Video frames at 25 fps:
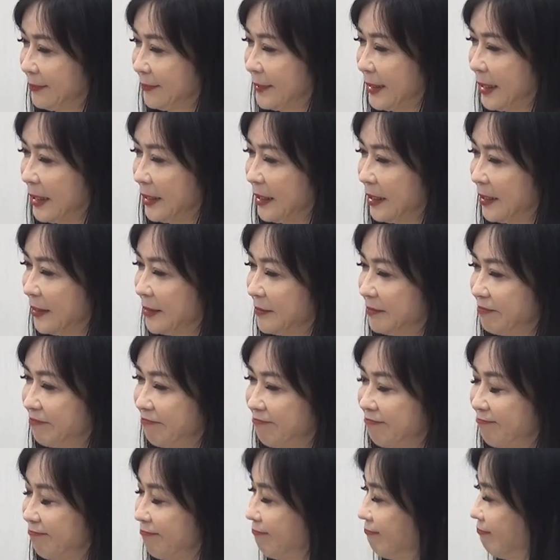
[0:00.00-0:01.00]
真的，
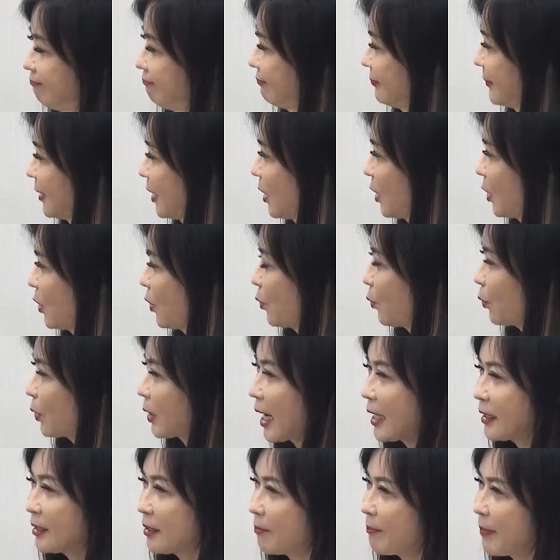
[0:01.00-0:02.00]
我
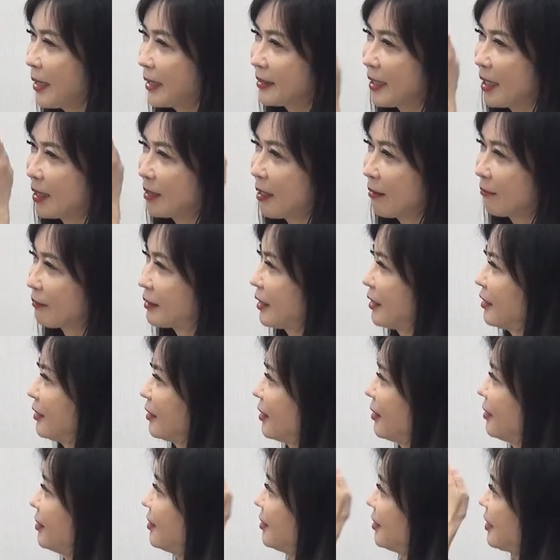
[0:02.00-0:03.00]
看到麦当劳、肯
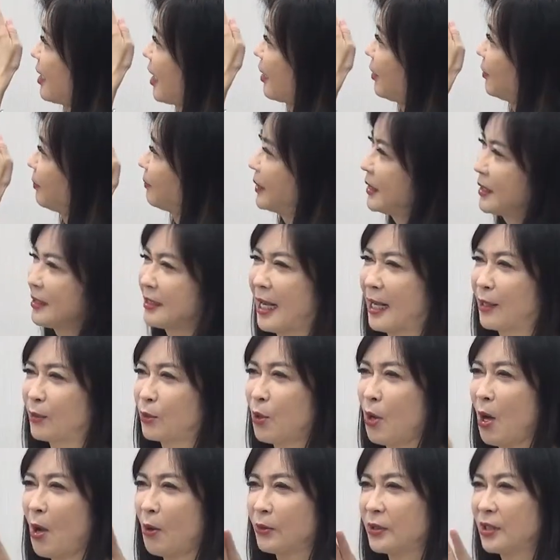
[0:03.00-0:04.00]
德基还有披萨
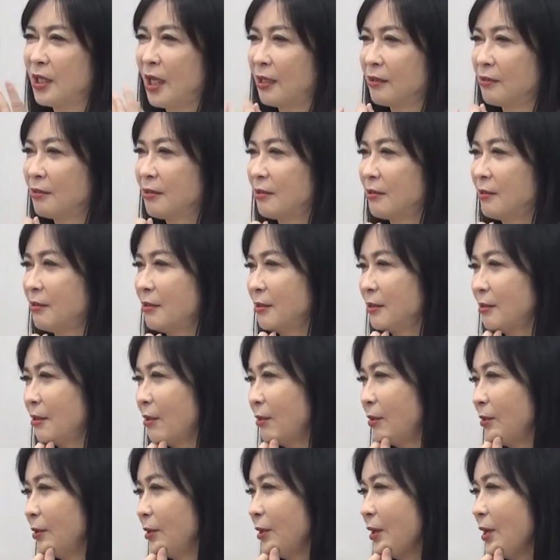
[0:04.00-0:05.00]
都好想吃
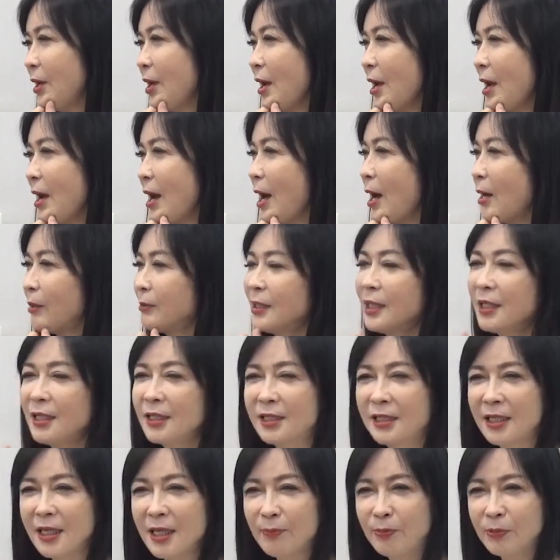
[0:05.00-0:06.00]
哦。好，那
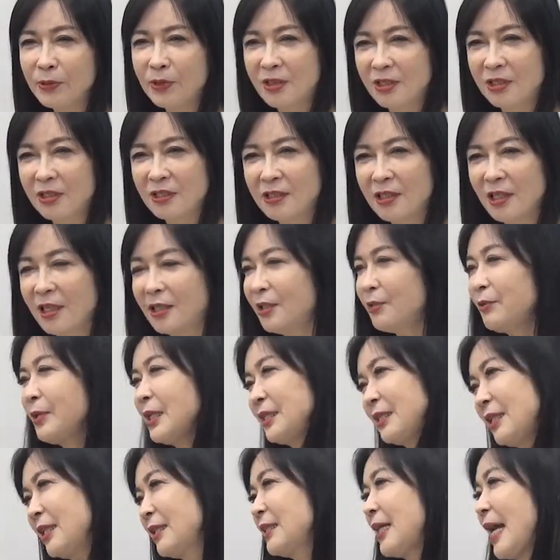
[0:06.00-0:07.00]
些不吃呢，因
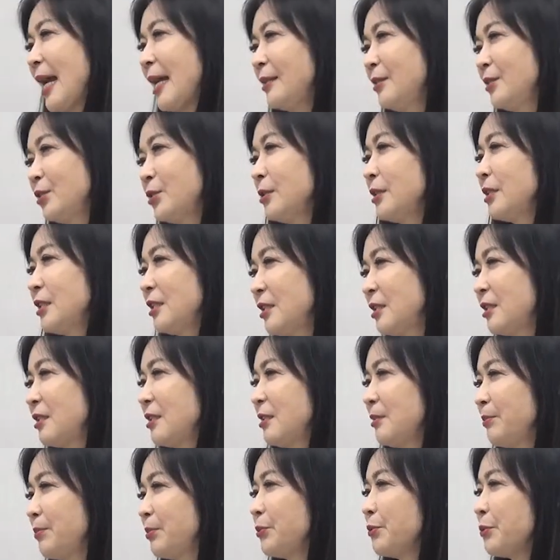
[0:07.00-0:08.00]
为正餐就已经
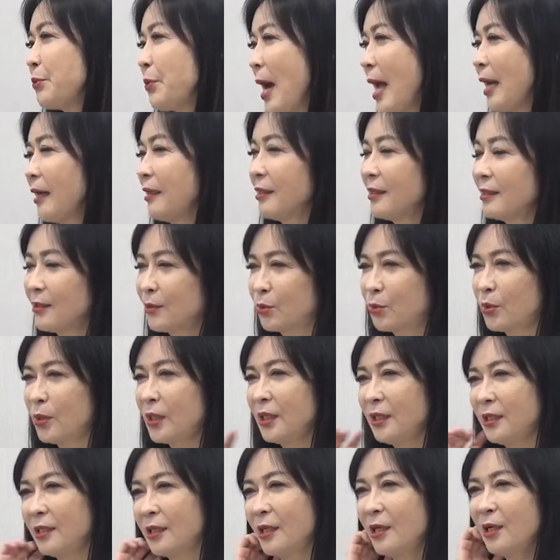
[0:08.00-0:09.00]
吃不完了，
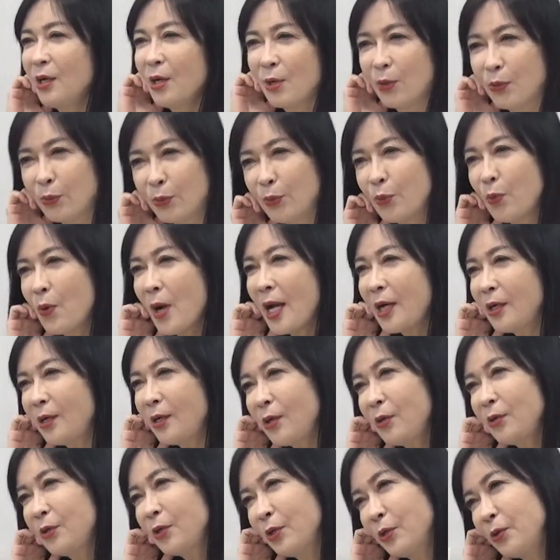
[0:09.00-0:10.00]
所以呢，五花
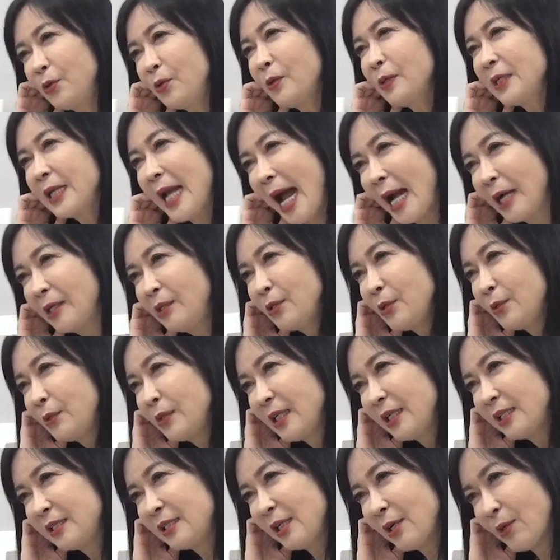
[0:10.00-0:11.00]
肉、牛肉、羊肉
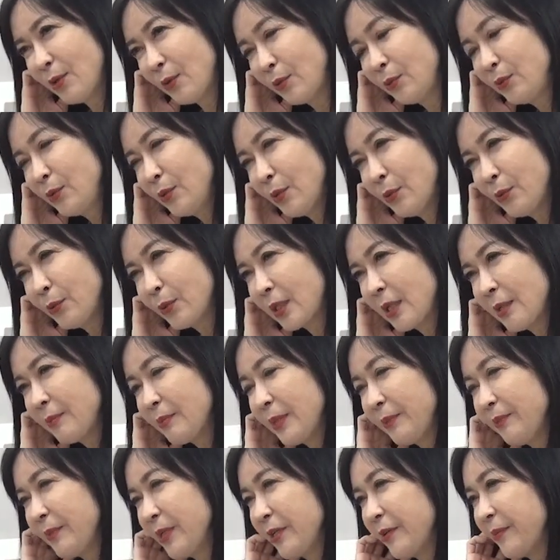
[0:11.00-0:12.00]
那些红肉我根
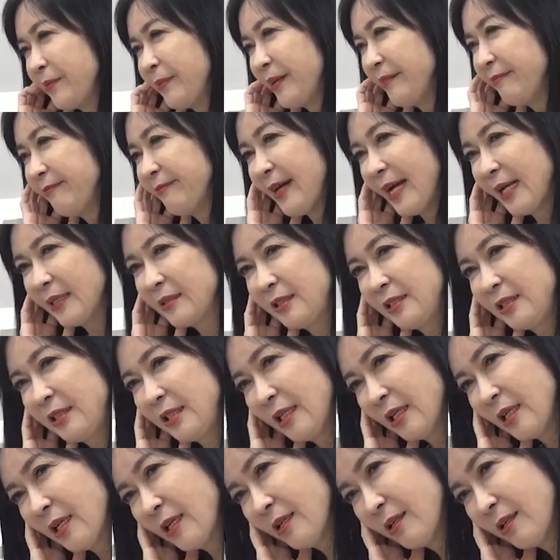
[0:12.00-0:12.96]
本没有办法戒。